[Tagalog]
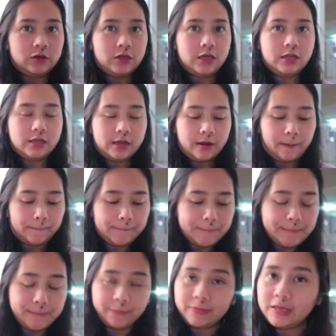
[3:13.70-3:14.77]
Ayan na.
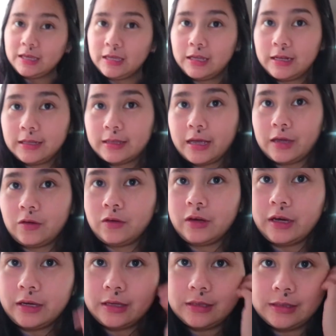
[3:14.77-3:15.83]
Ganyan na tayo,
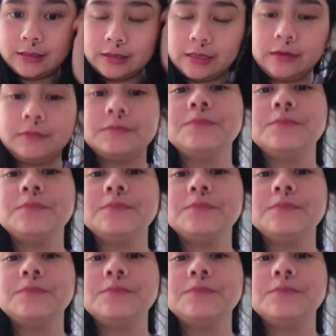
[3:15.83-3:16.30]
guys.